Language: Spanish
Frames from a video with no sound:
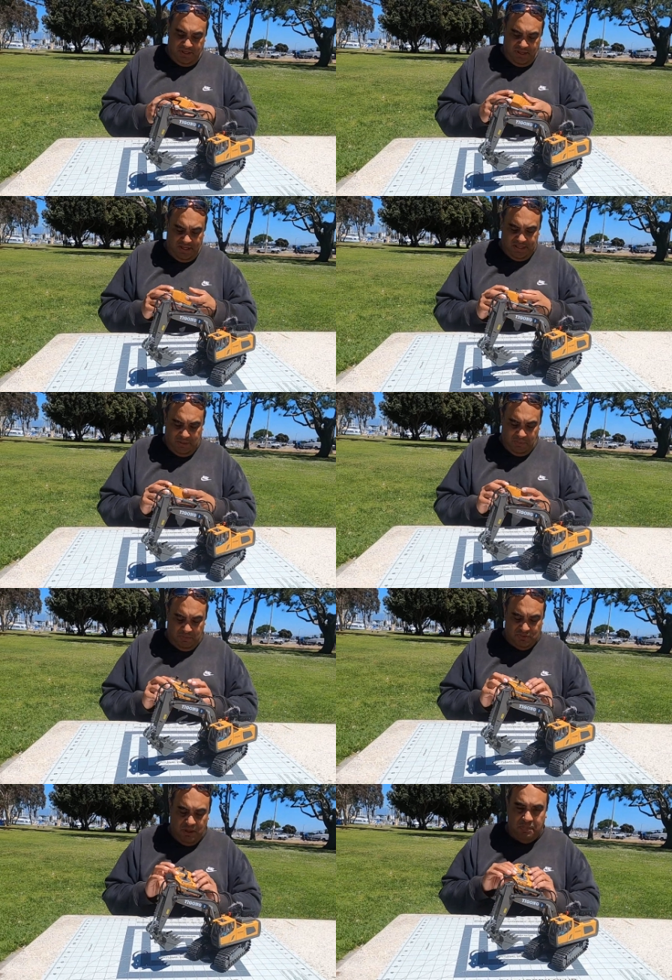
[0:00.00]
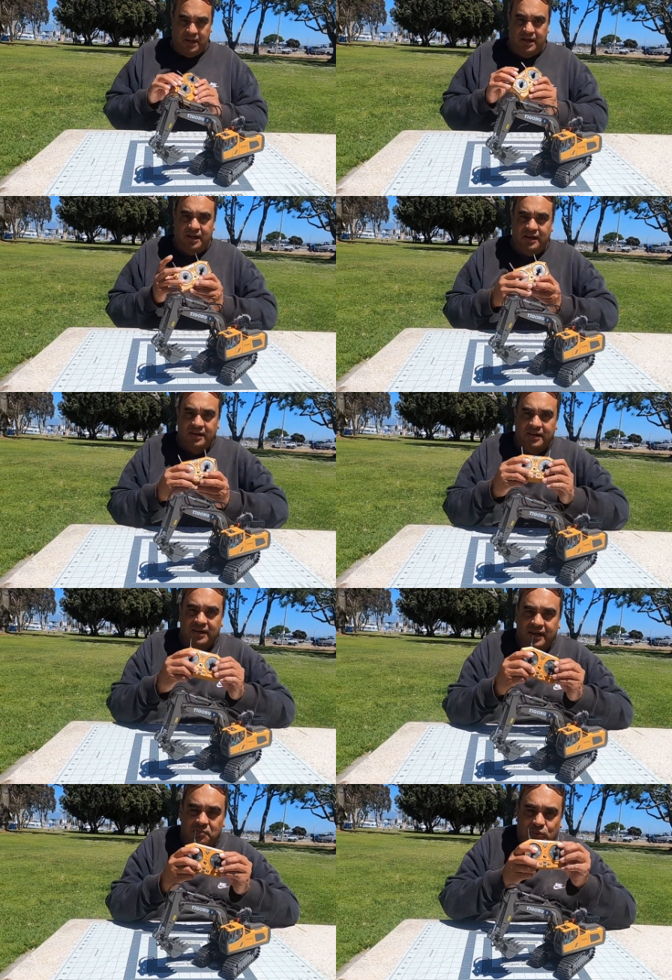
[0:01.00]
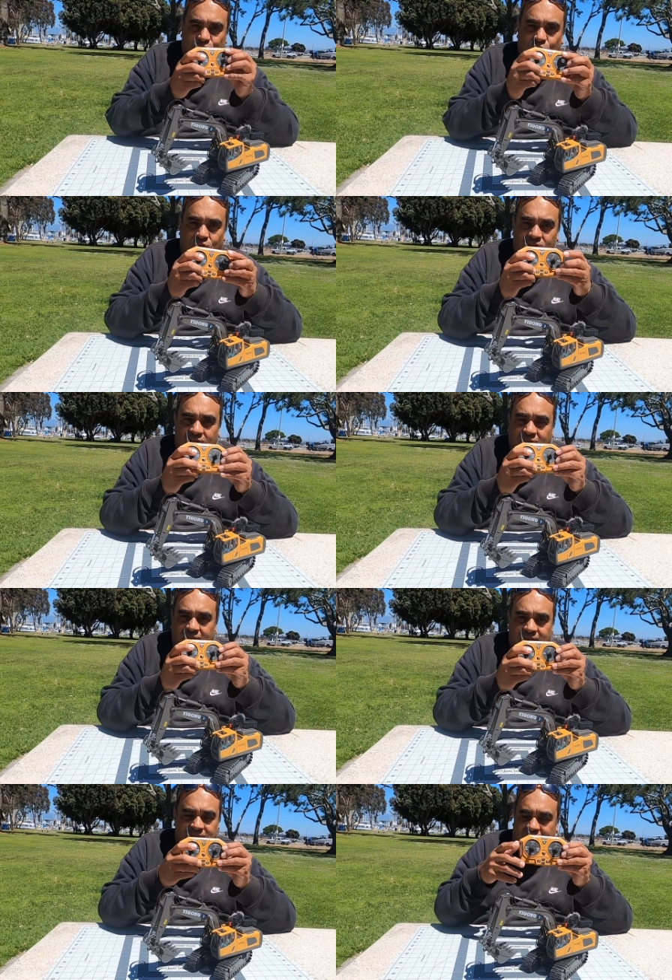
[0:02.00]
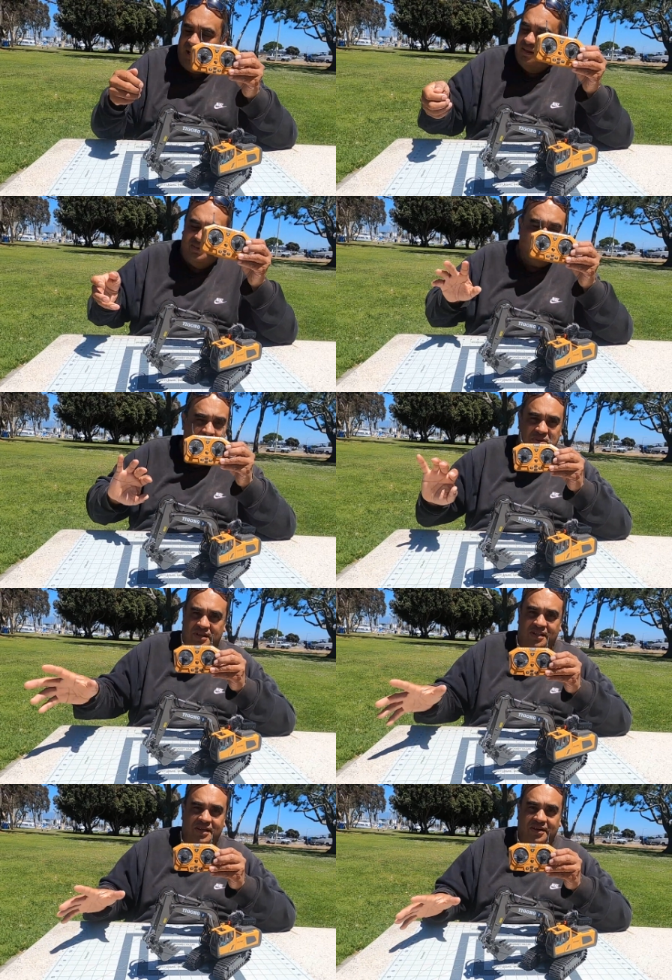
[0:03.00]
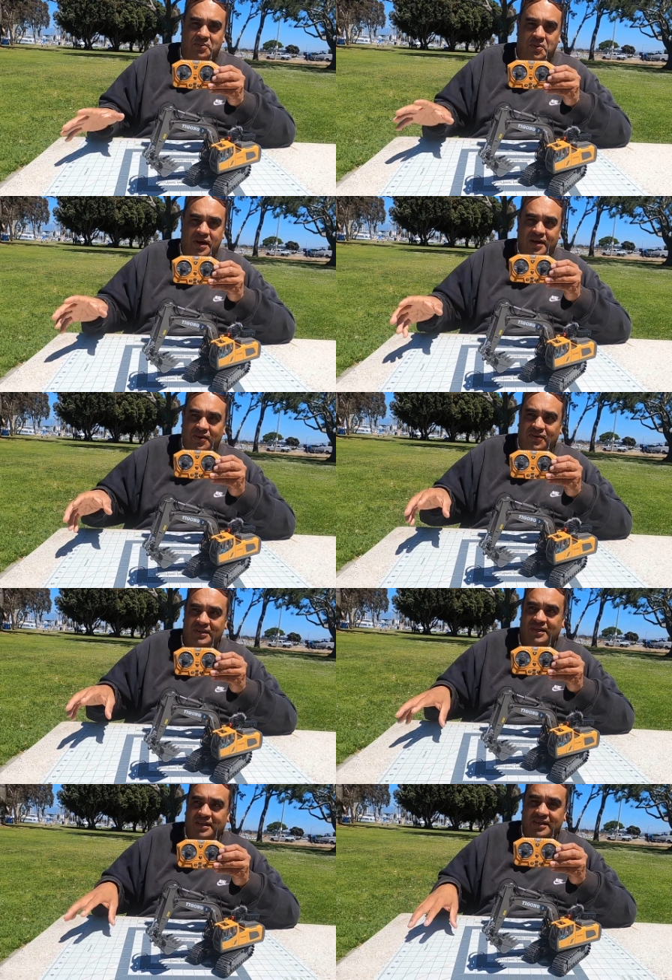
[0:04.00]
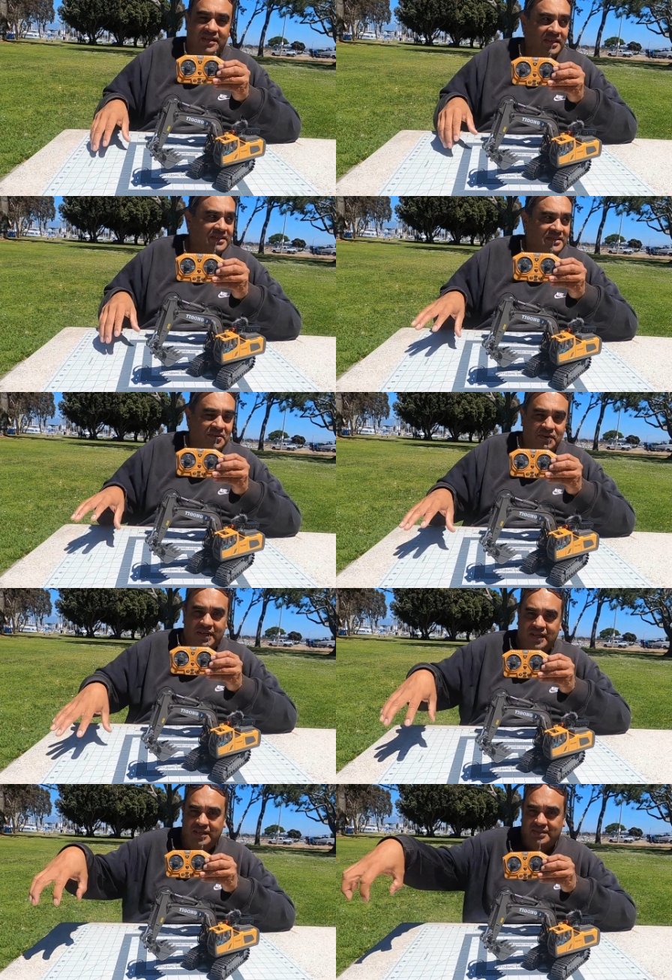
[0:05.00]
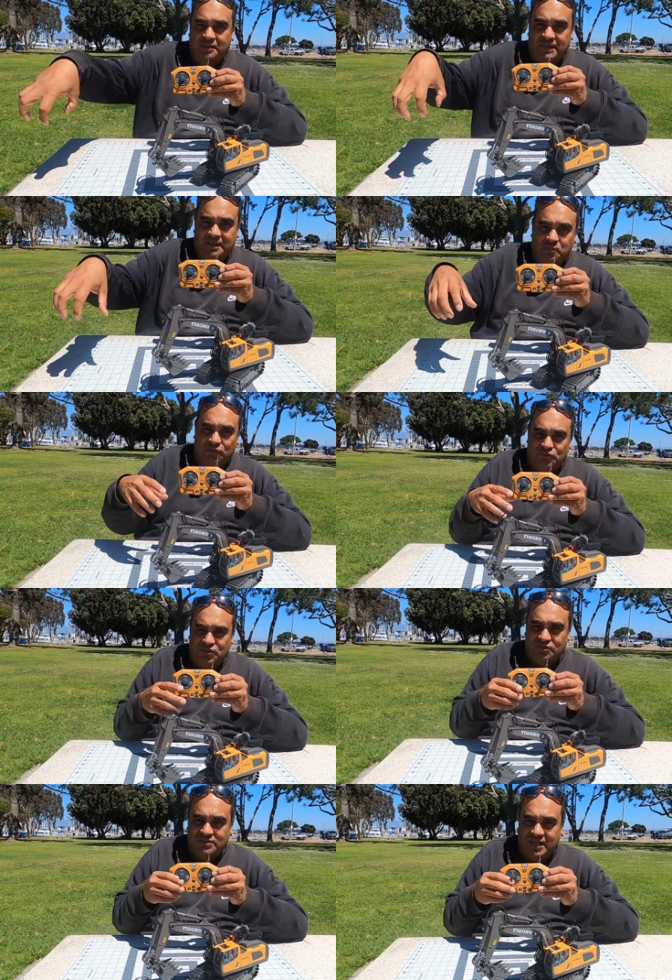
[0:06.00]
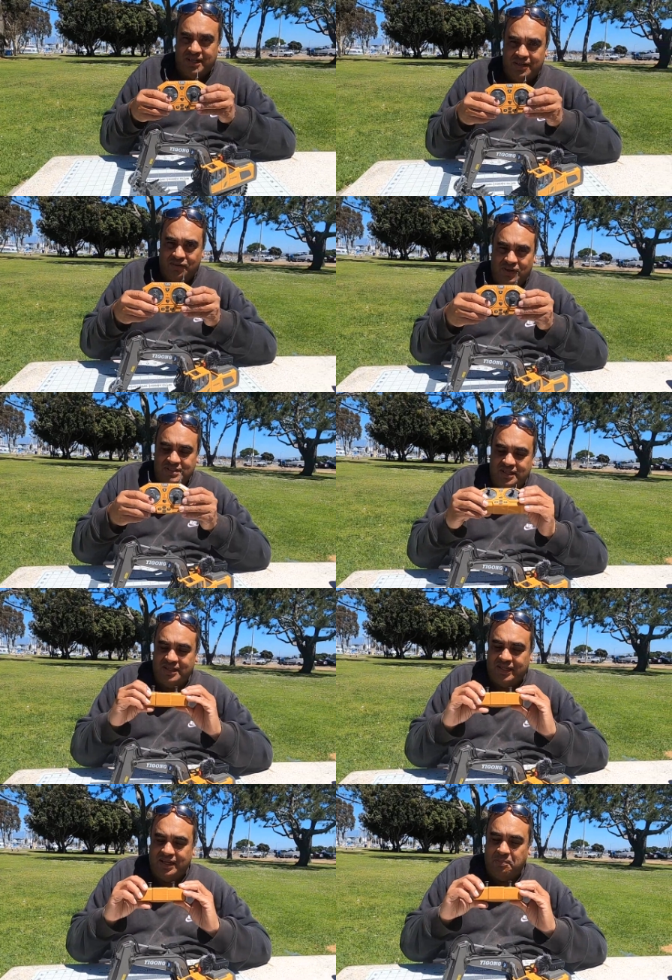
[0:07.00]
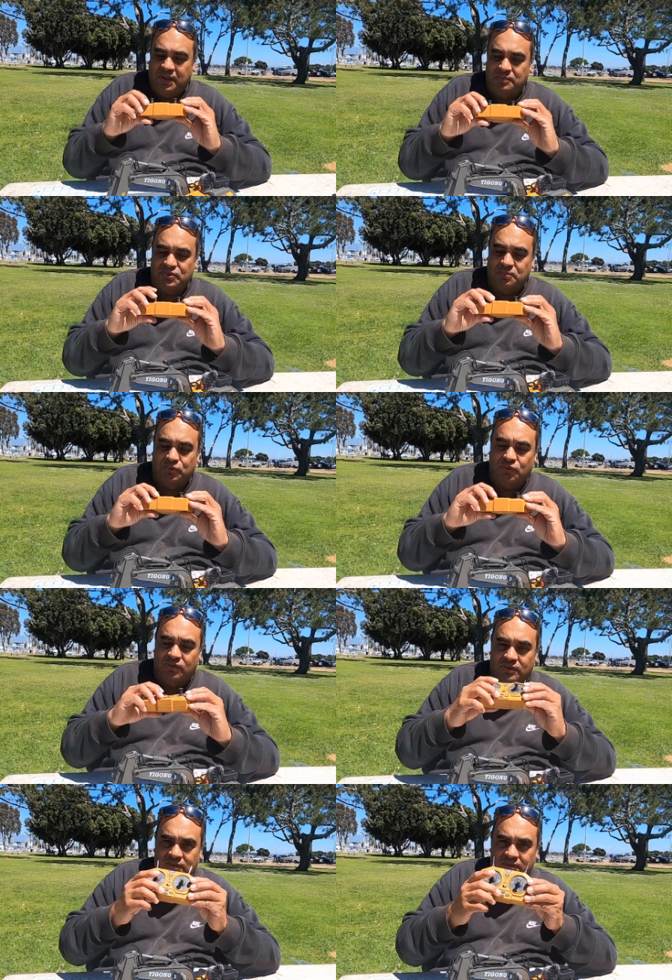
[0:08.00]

Y aquí podemos apagar el motor. Ya terminé de jugar o de eh, estar con ella y levantar montoncitos de arena, lo que sea, y aquí le apagamos el motor.